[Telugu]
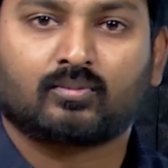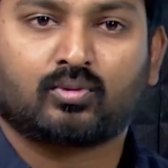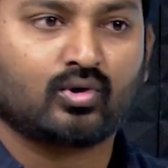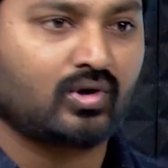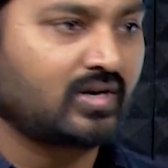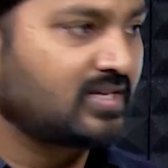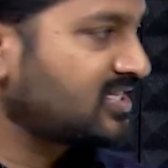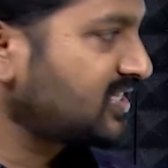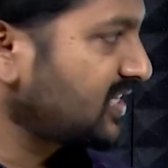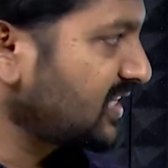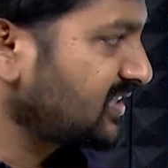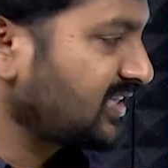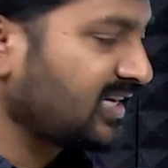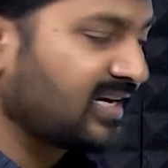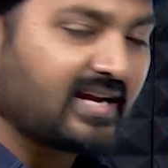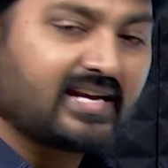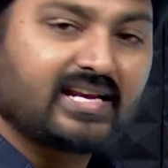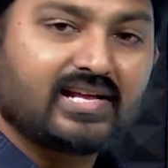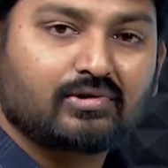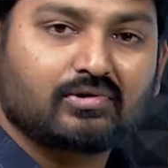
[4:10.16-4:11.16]
పోలీస్
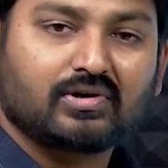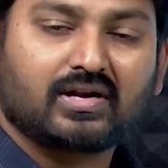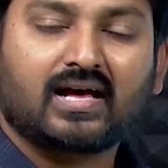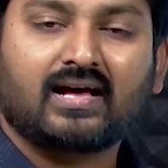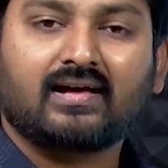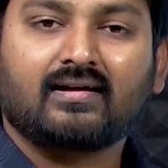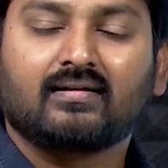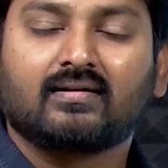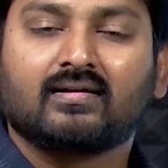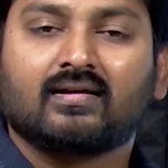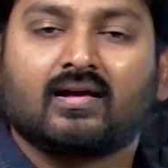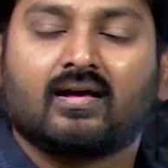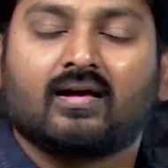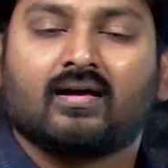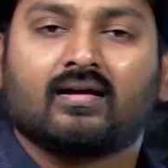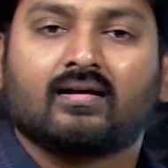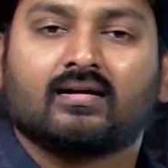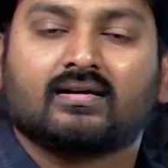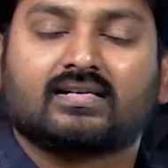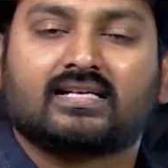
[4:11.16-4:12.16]
స్టేషన్లు అన్నీ కూడా
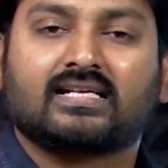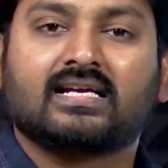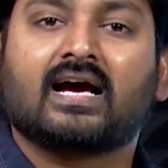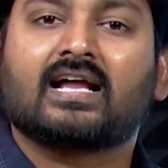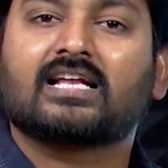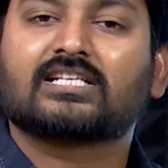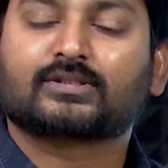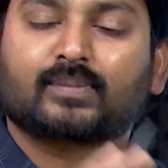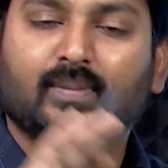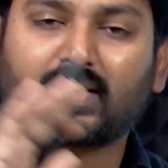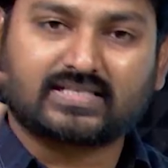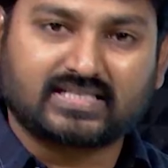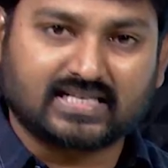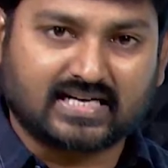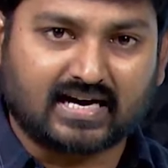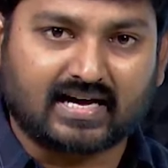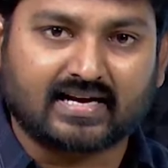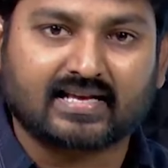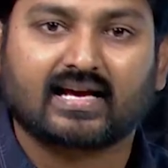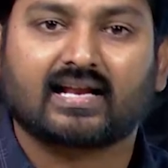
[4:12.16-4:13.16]
టీఆర్ఎస్ పార్టీ
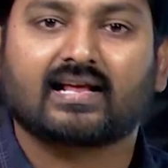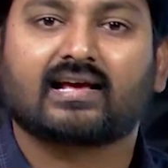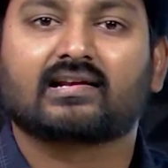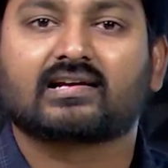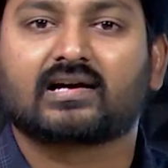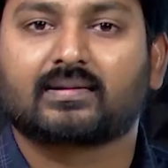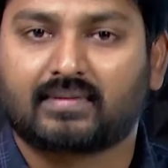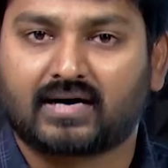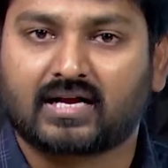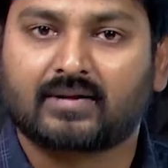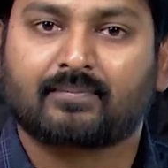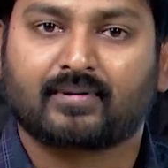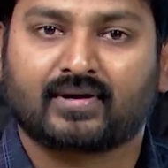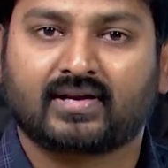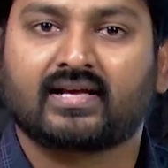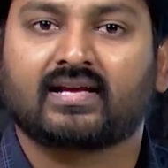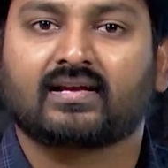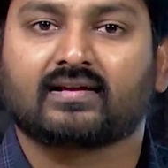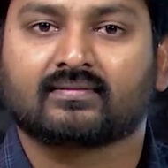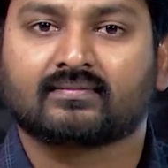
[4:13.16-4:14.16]
కార్యాలయాలుగా
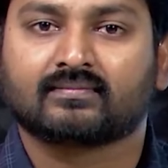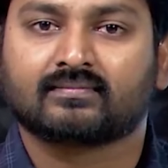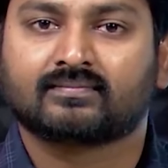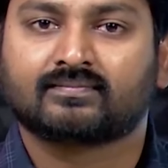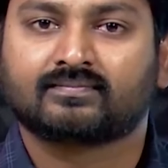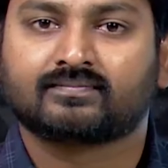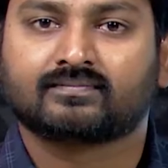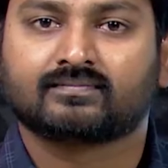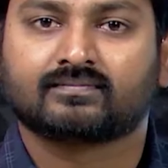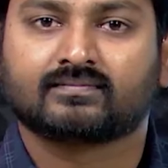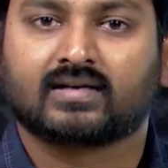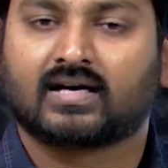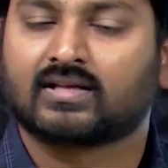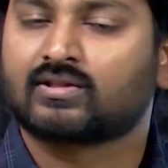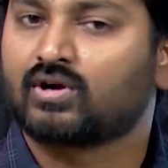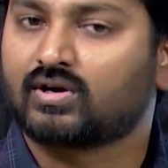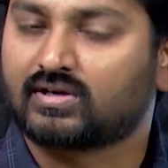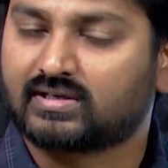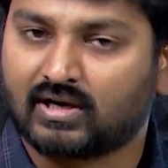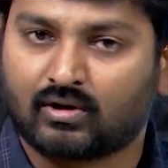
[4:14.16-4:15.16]
మారిపోయినాయి
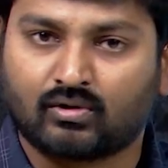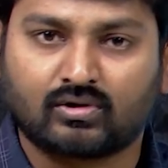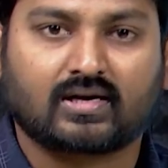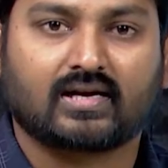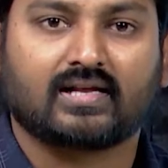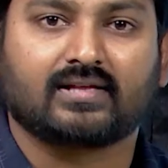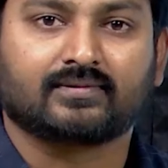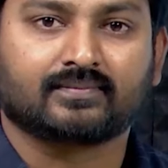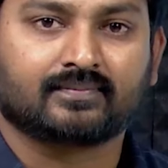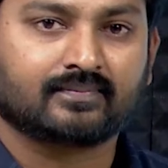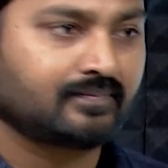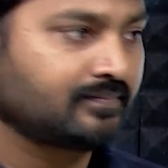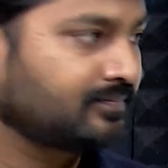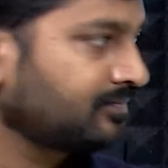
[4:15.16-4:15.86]
అందులో డౌట్ లేదు